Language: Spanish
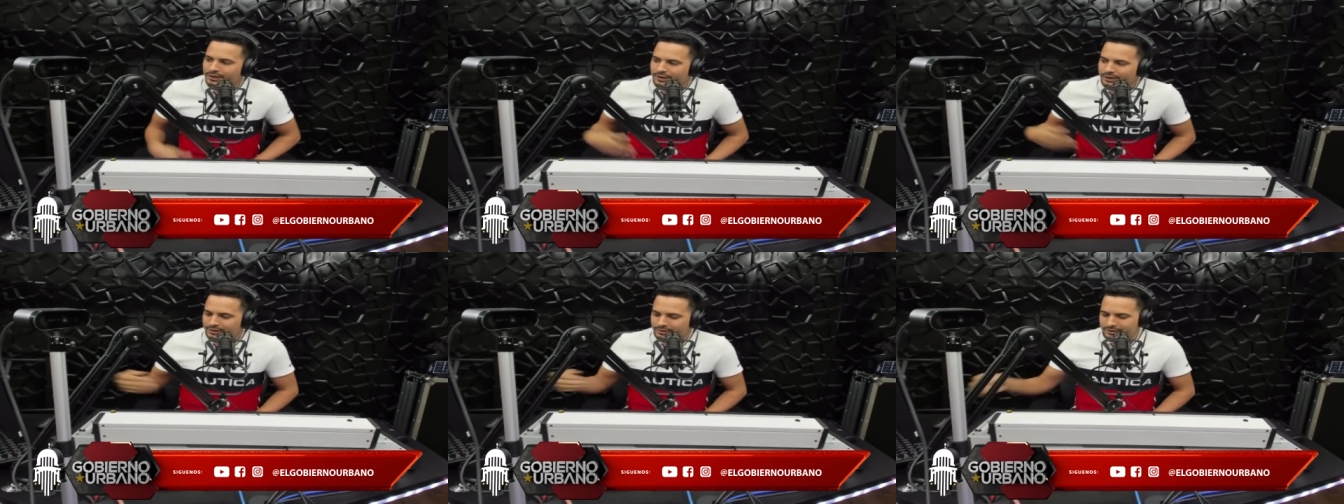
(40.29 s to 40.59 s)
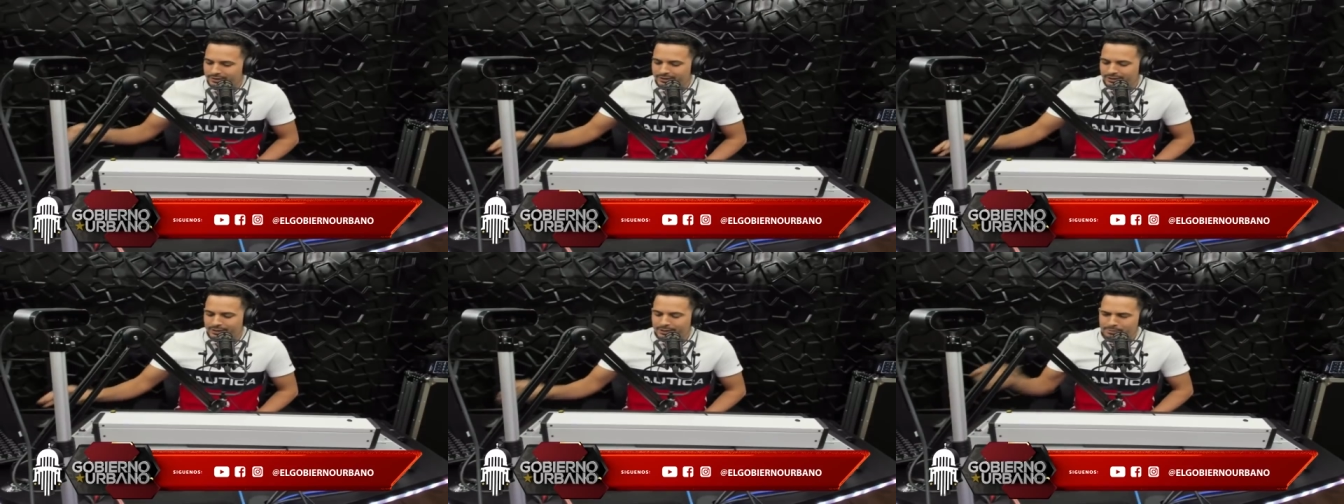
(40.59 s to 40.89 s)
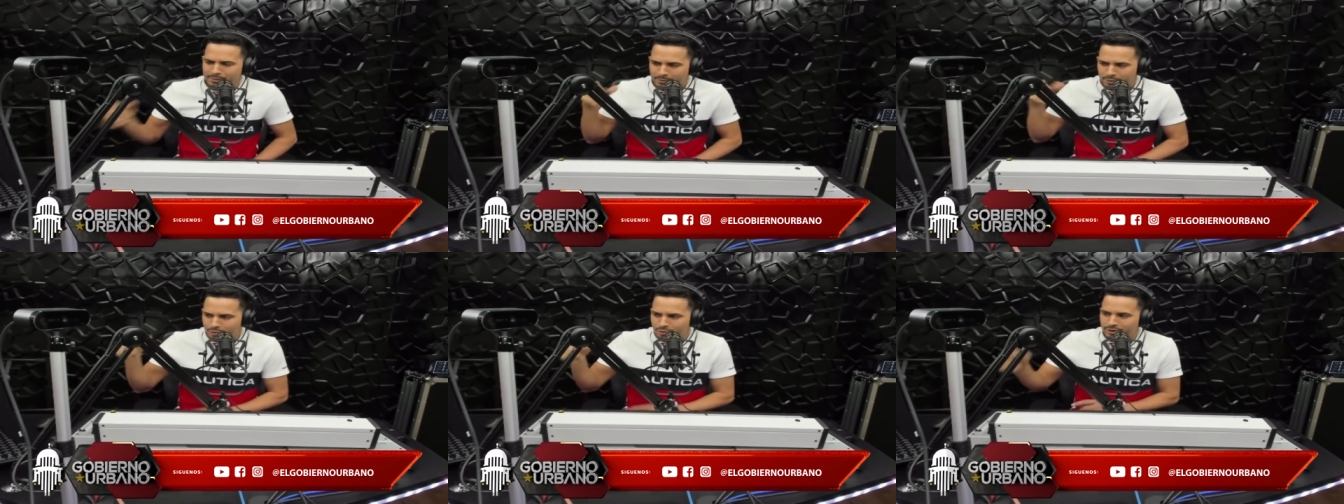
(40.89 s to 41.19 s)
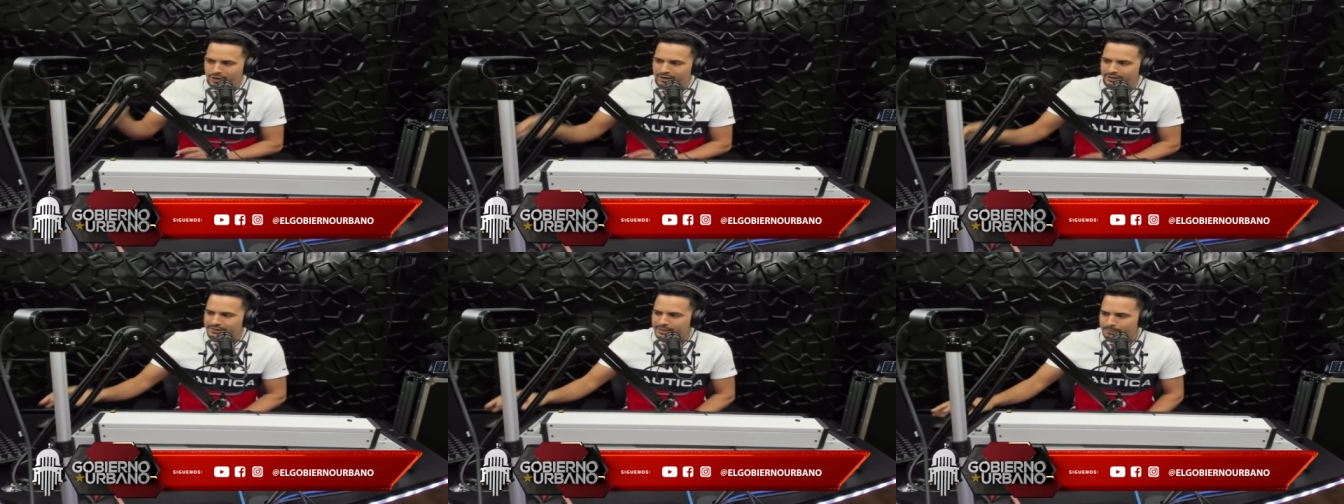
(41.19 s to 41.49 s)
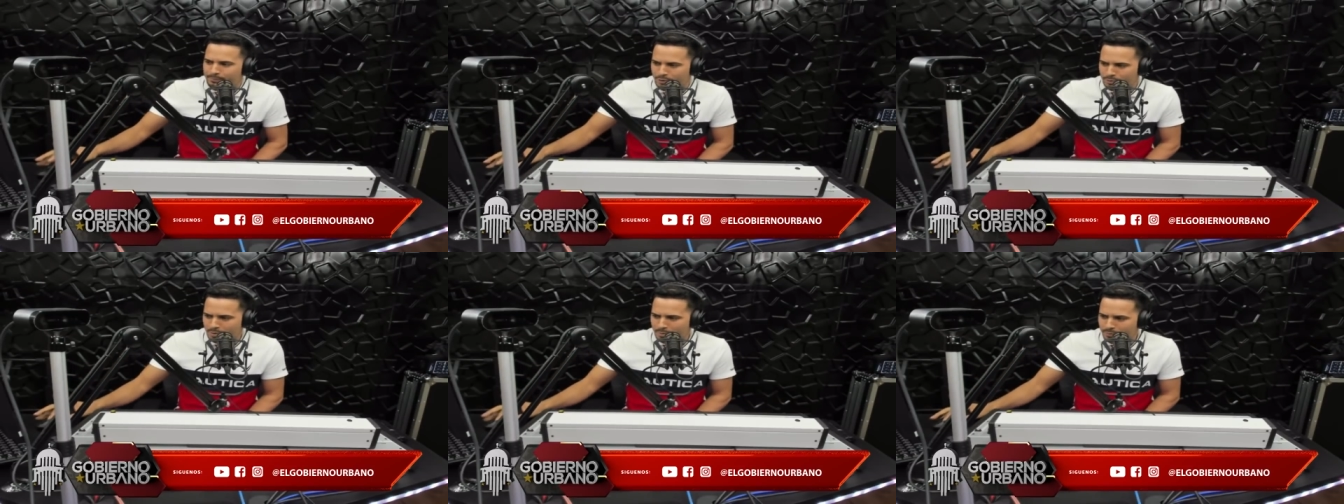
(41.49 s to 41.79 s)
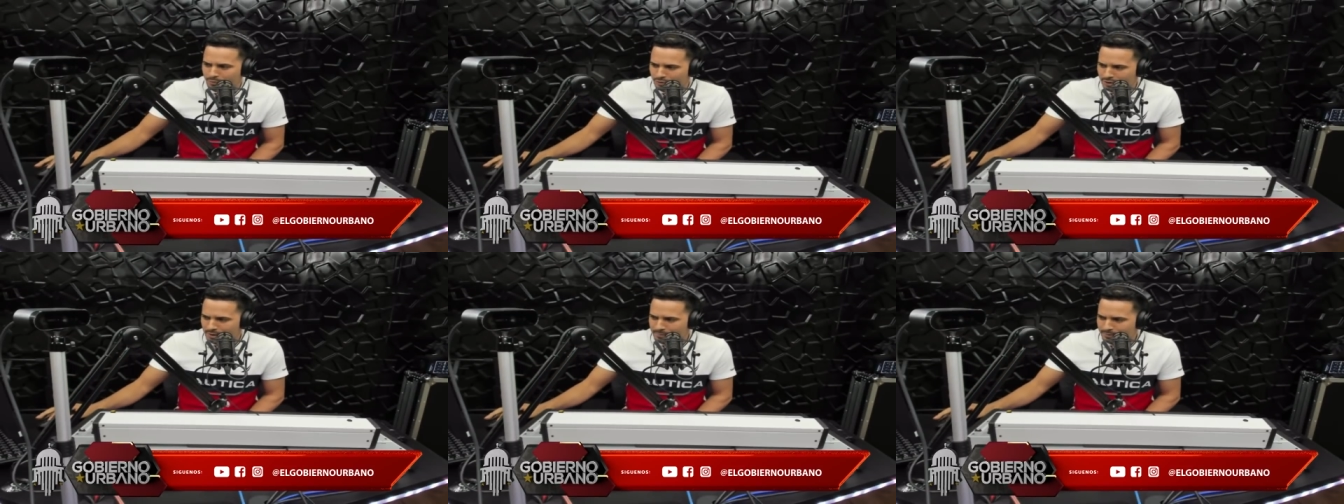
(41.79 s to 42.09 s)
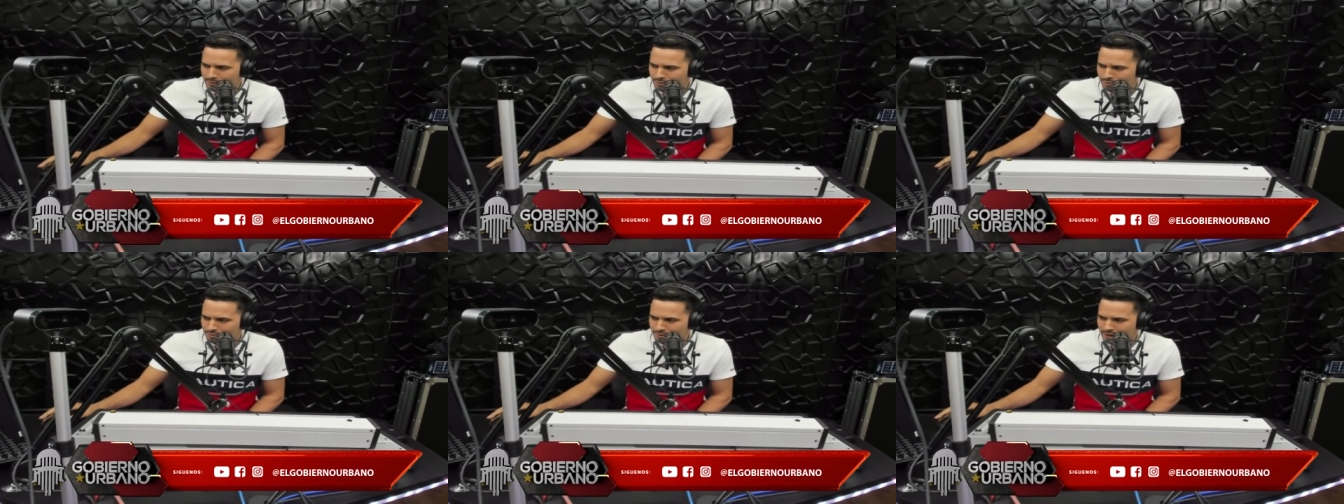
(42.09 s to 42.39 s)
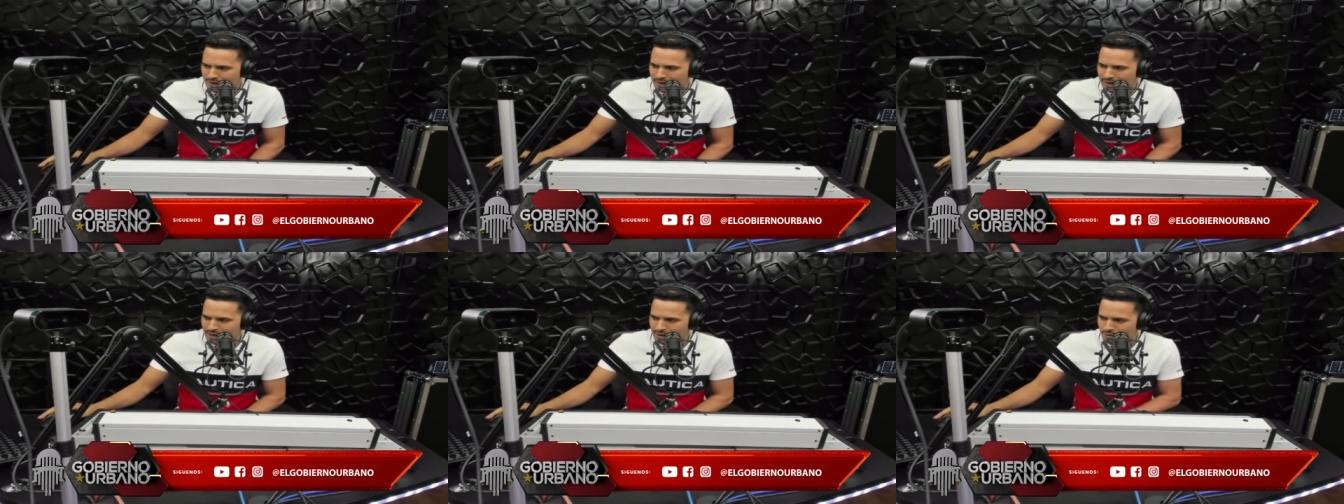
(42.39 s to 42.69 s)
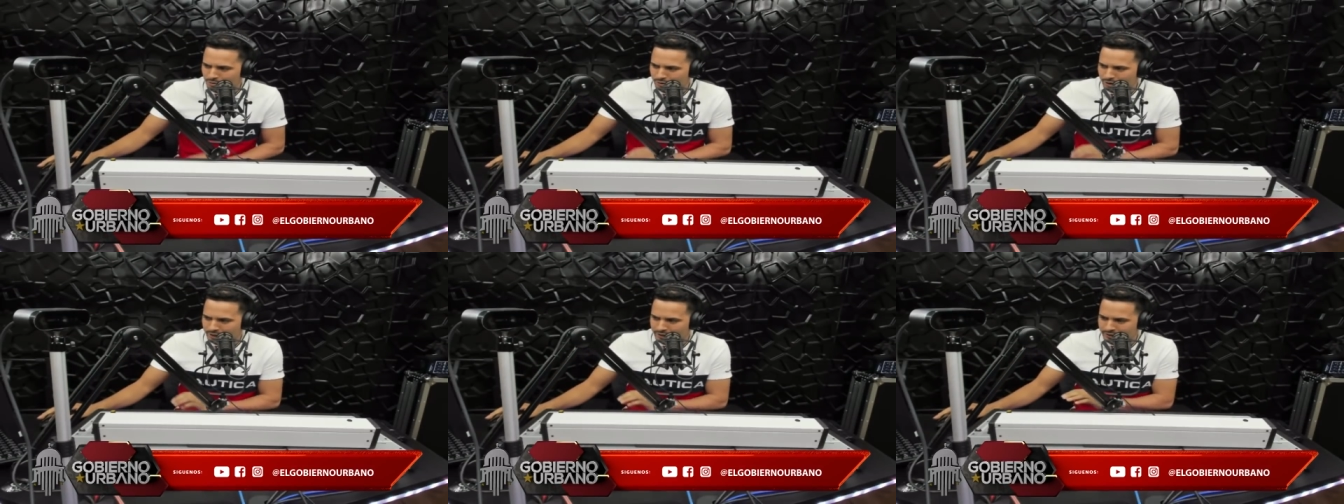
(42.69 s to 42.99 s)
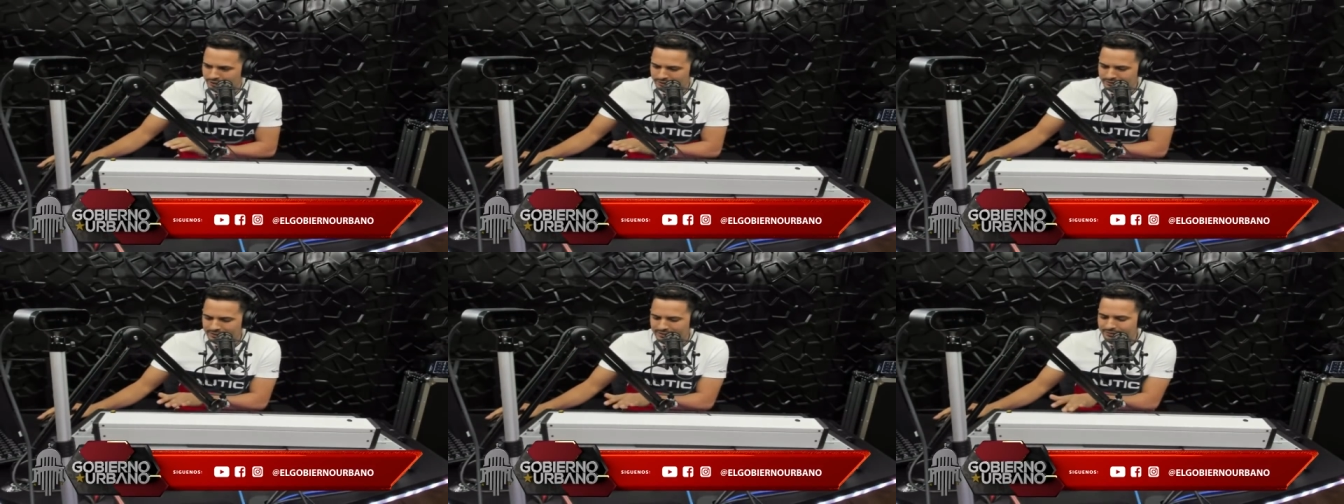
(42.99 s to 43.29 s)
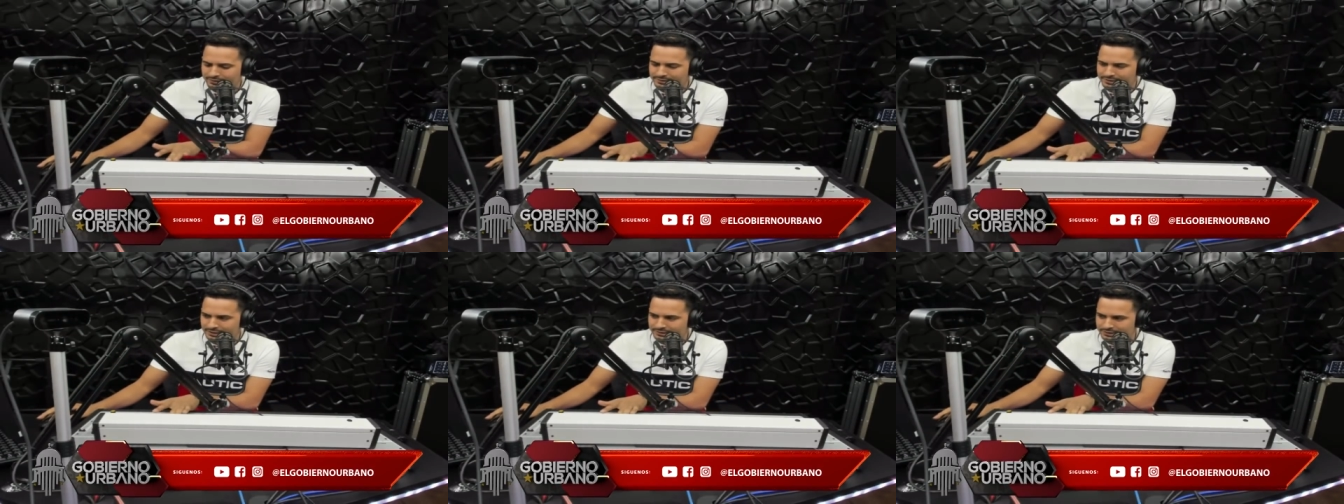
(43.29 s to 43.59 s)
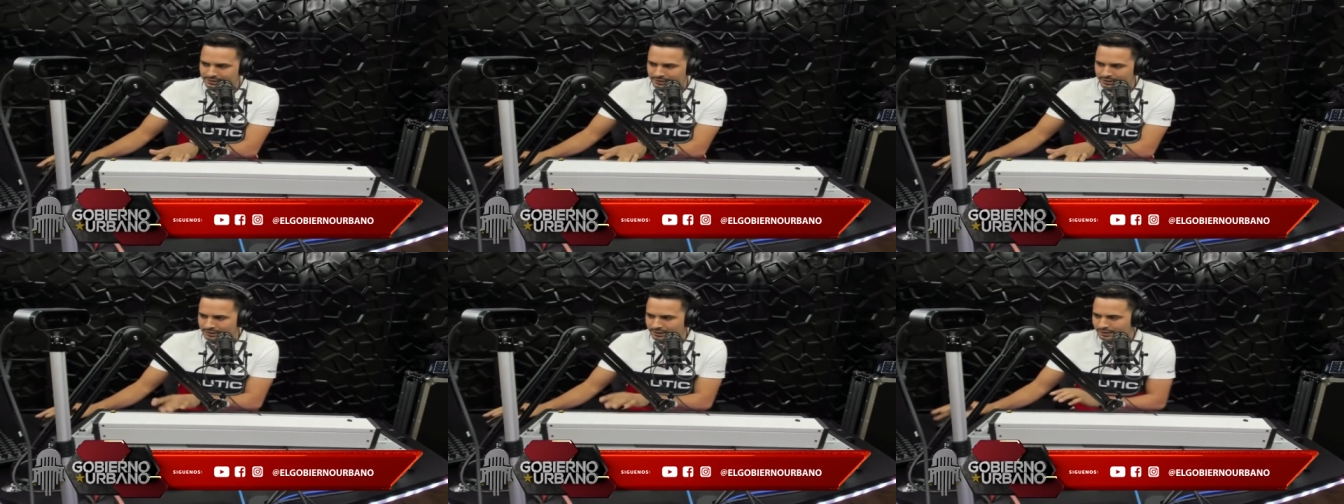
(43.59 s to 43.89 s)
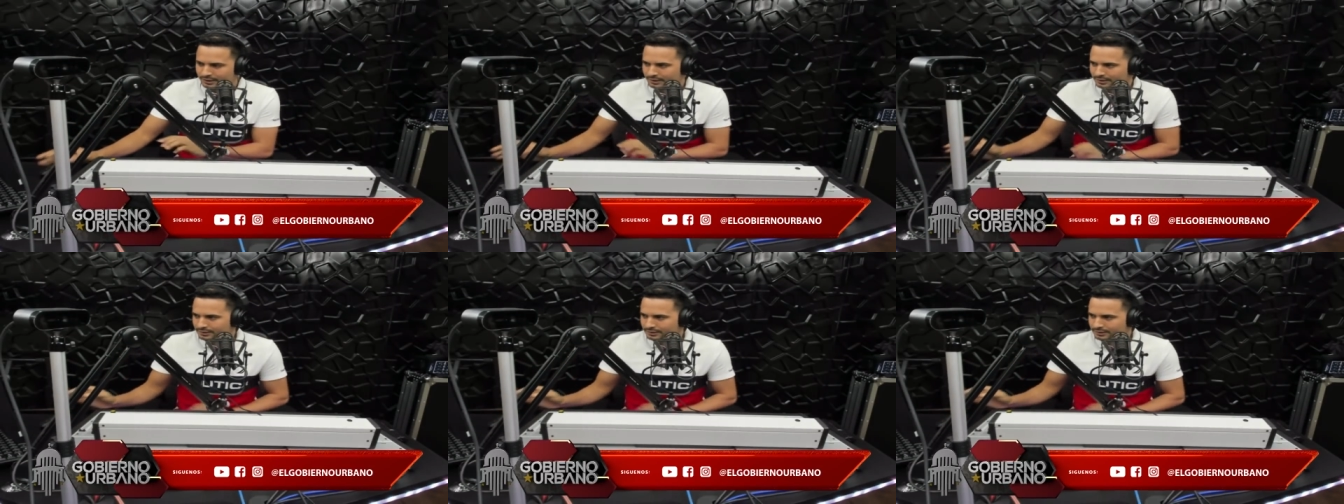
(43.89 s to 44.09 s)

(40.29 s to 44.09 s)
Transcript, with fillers: De, iba a colocar esta promo, pero déjame colocarla ahora. Y esta que dice así.